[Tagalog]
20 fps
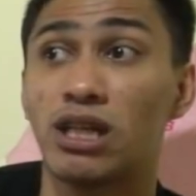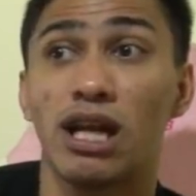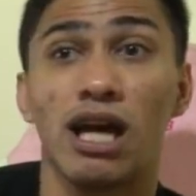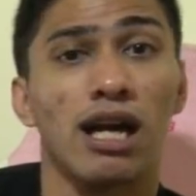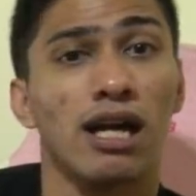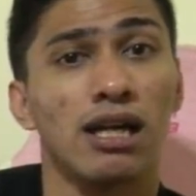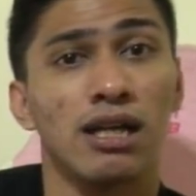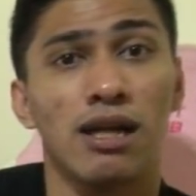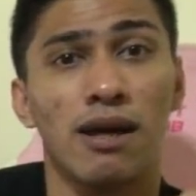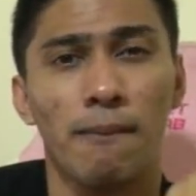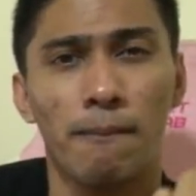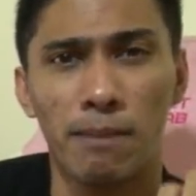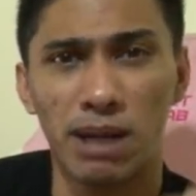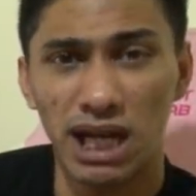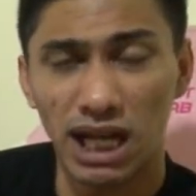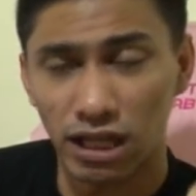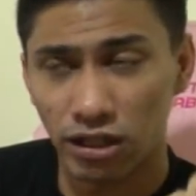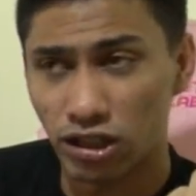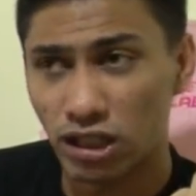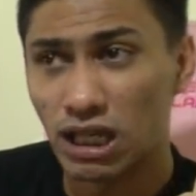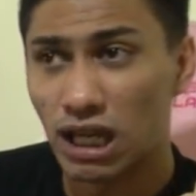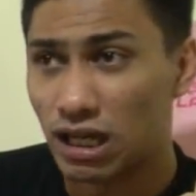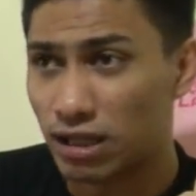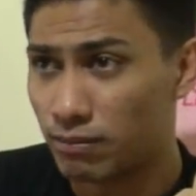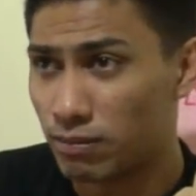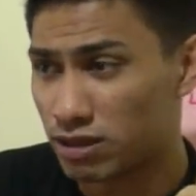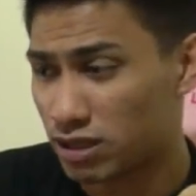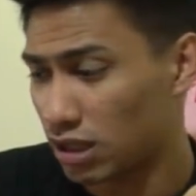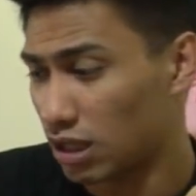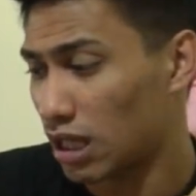nila. Malaki
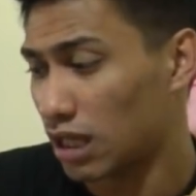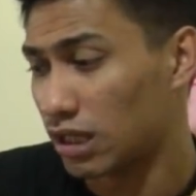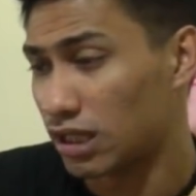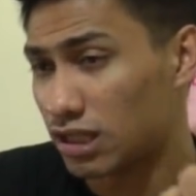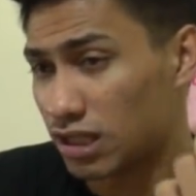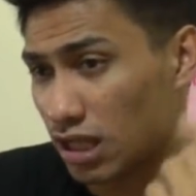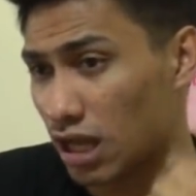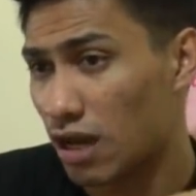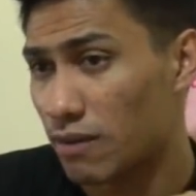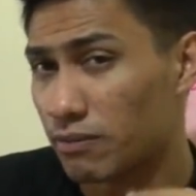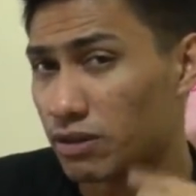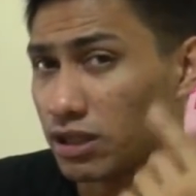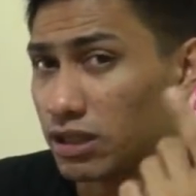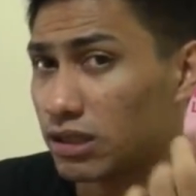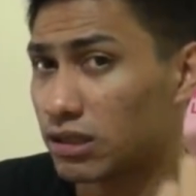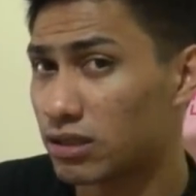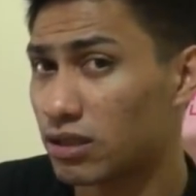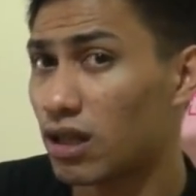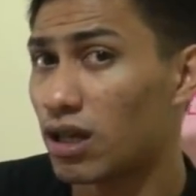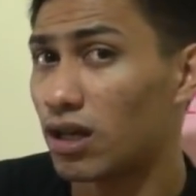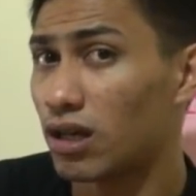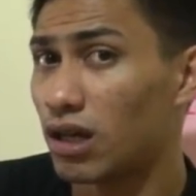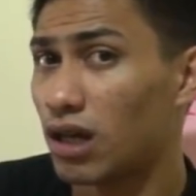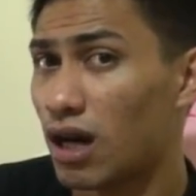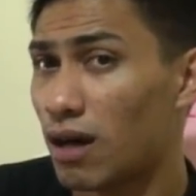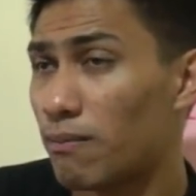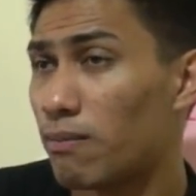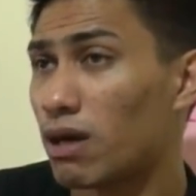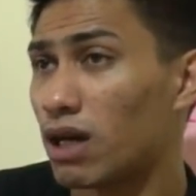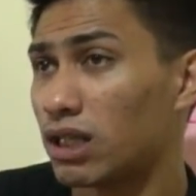ilalabas nila this coming year. So,
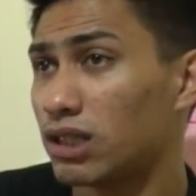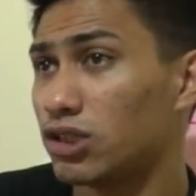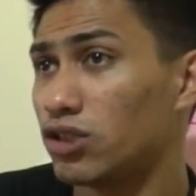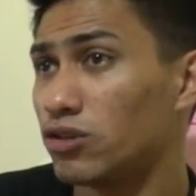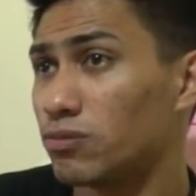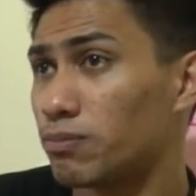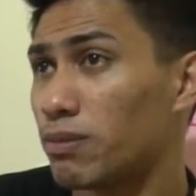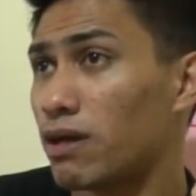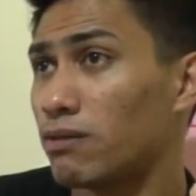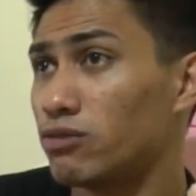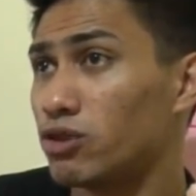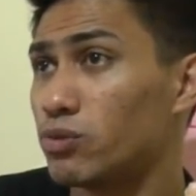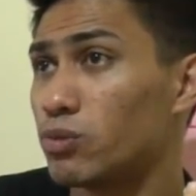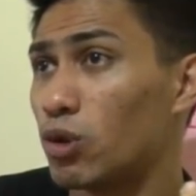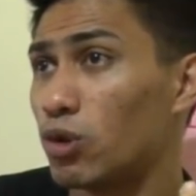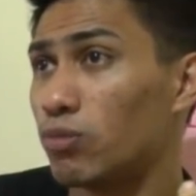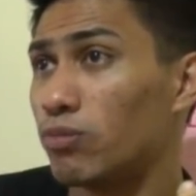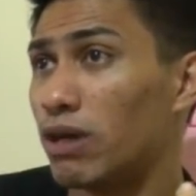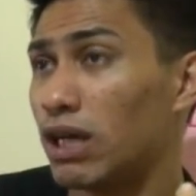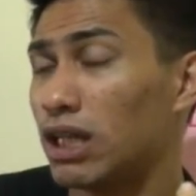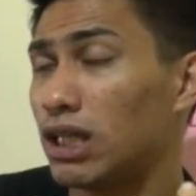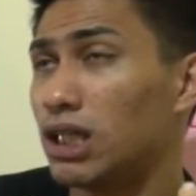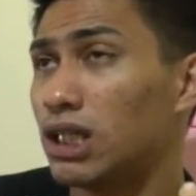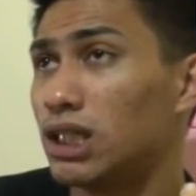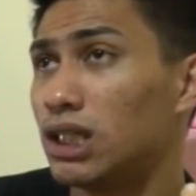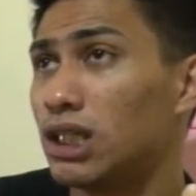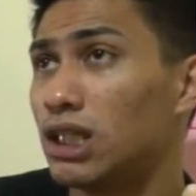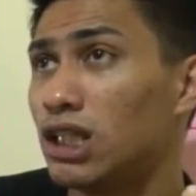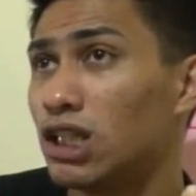abangan nyo yung PUBG Mobile.